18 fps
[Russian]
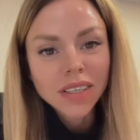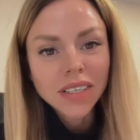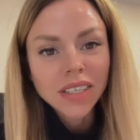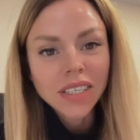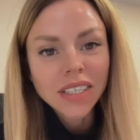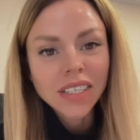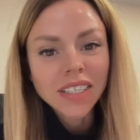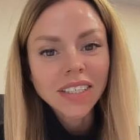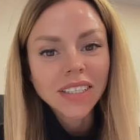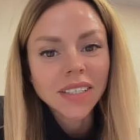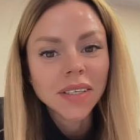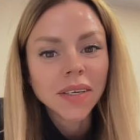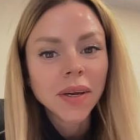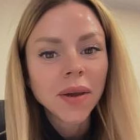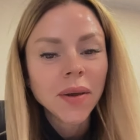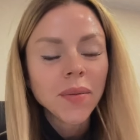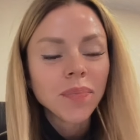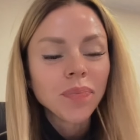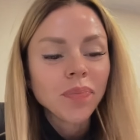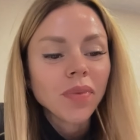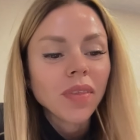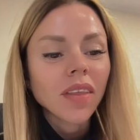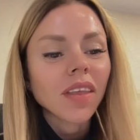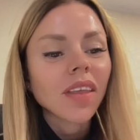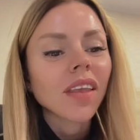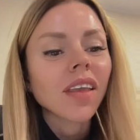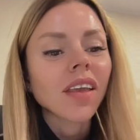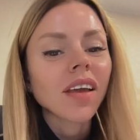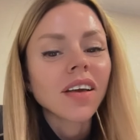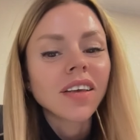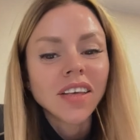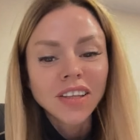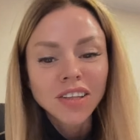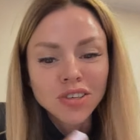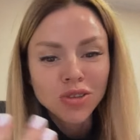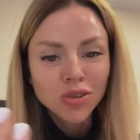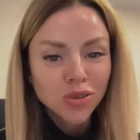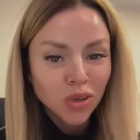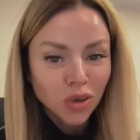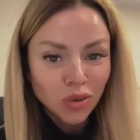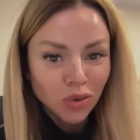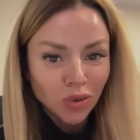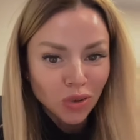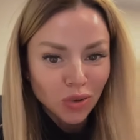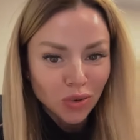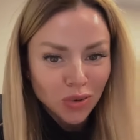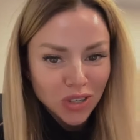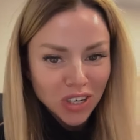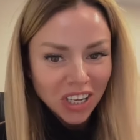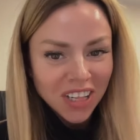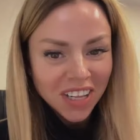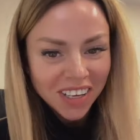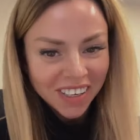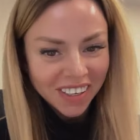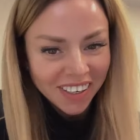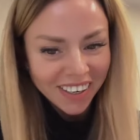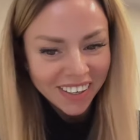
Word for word: А, я надеюсь, никто не кушал.